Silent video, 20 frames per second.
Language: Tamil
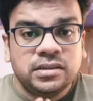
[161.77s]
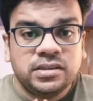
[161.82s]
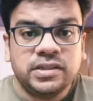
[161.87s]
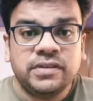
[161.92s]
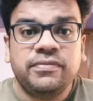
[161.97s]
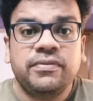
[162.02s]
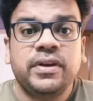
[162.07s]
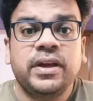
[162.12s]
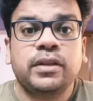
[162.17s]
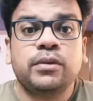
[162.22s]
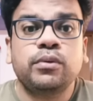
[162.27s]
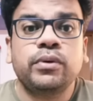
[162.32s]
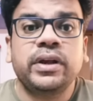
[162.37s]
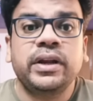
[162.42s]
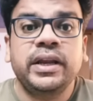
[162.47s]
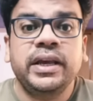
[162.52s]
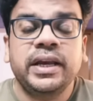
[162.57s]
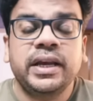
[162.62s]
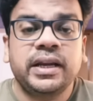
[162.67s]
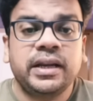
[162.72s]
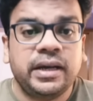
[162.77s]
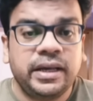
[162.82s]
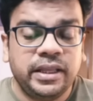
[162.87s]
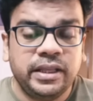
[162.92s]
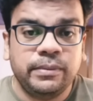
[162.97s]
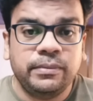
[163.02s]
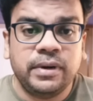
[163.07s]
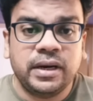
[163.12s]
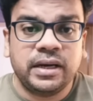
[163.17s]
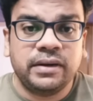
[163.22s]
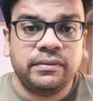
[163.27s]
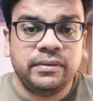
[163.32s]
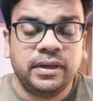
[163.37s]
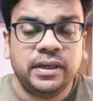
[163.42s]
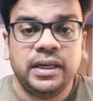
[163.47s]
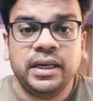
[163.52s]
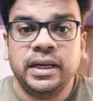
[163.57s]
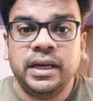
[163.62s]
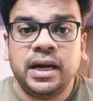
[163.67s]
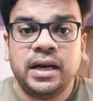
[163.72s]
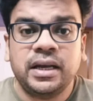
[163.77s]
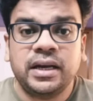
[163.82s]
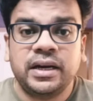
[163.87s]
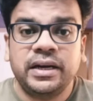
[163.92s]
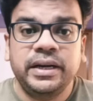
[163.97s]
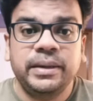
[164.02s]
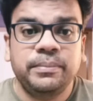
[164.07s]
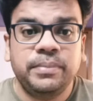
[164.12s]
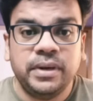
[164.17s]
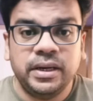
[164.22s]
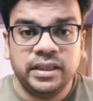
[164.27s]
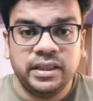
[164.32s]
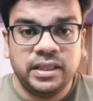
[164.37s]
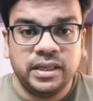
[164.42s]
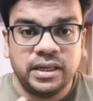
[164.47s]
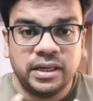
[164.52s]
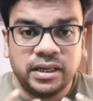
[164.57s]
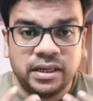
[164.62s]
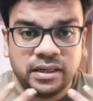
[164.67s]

ஜெஃப்ரியை தூக்கிட்டீங்கன்னு நான் எதிர்பார்க்கவில்லை ஆனால் கண்டிப்பாக இந்த